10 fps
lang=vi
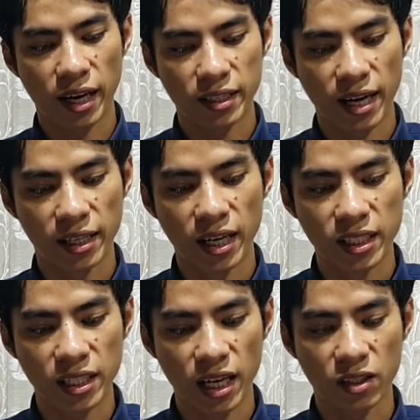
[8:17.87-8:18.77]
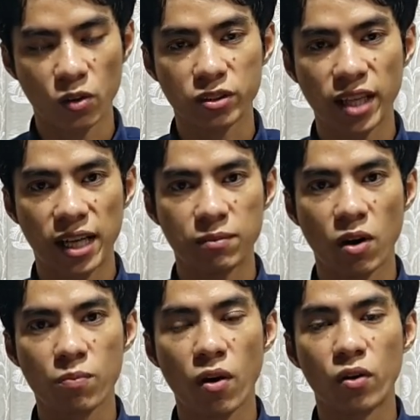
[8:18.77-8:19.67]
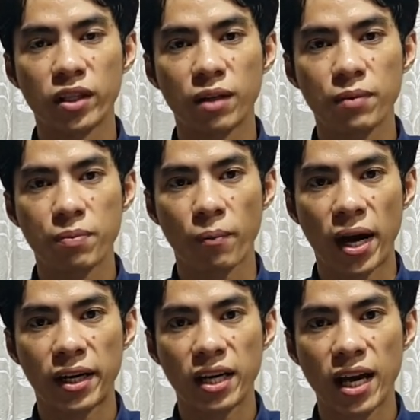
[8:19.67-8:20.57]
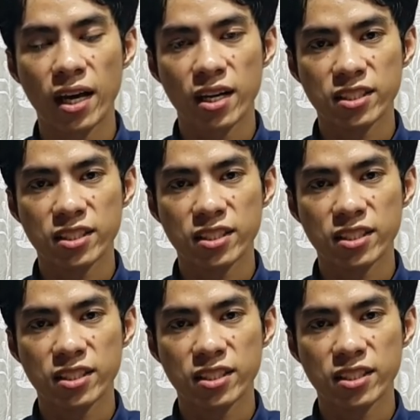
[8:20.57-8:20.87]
này hàng ấy hay con trai bóng phổ nâng miền phẩm án nè